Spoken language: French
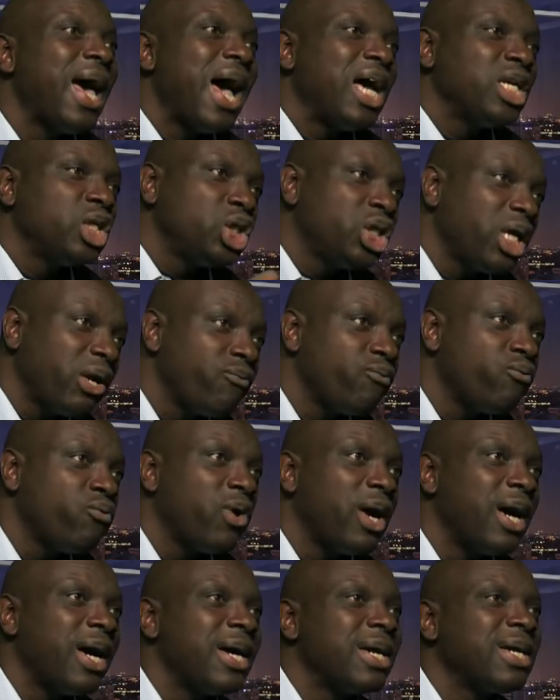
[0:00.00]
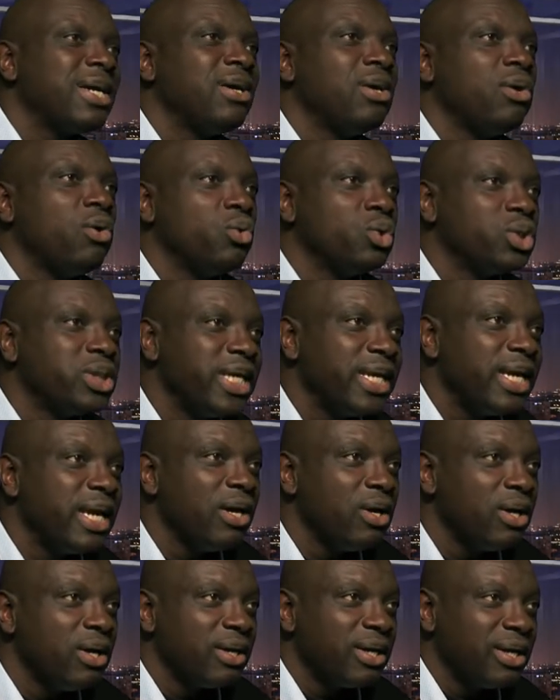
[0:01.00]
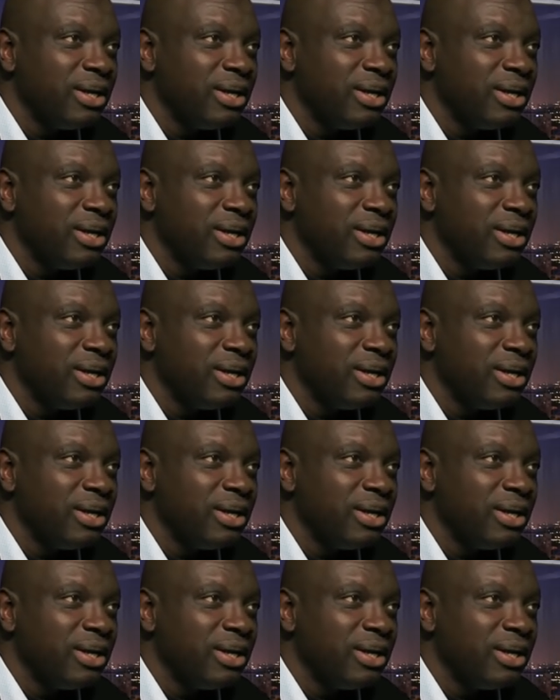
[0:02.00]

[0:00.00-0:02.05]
à chaque fois qu'il euh,